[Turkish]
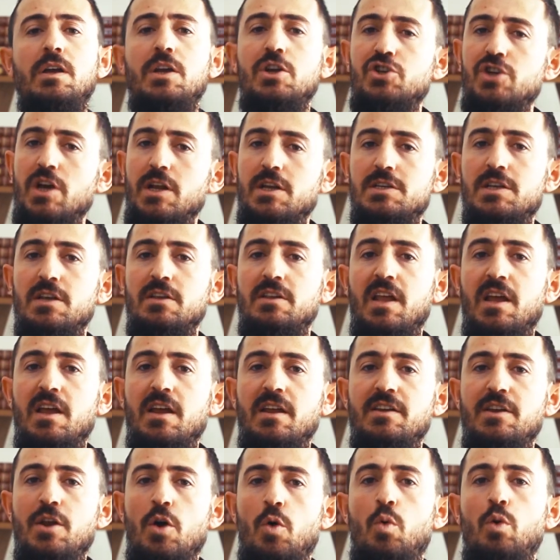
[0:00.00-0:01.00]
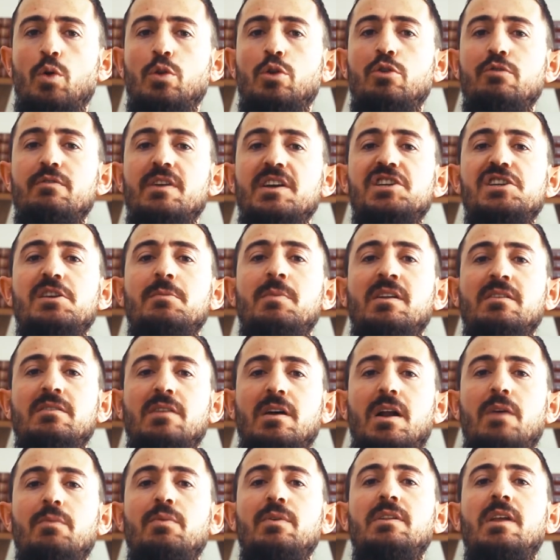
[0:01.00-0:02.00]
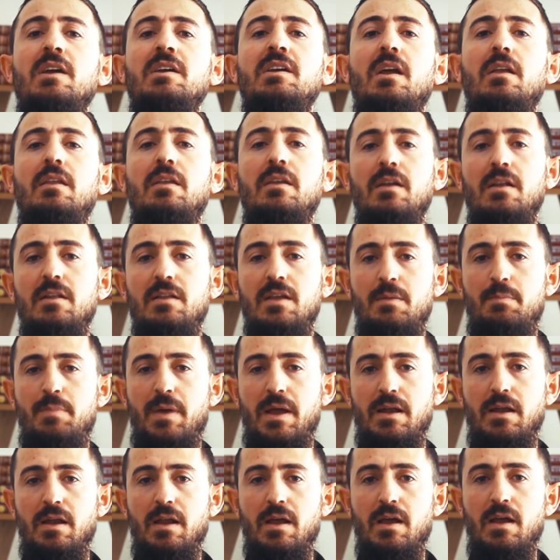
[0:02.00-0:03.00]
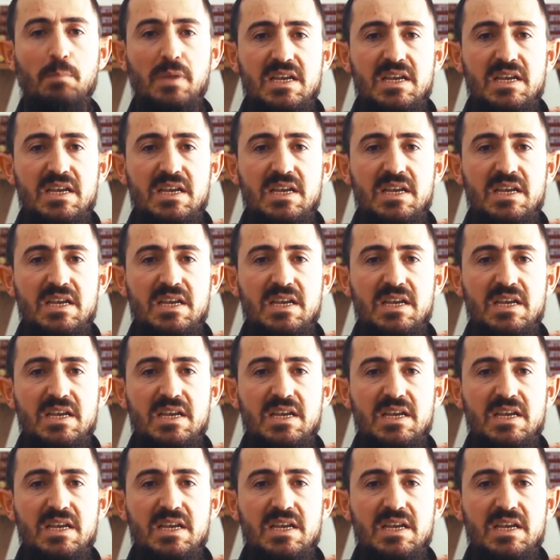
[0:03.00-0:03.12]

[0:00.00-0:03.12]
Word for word: İçerisinde ne olduğu ve kimin tarafından getirildiği belli.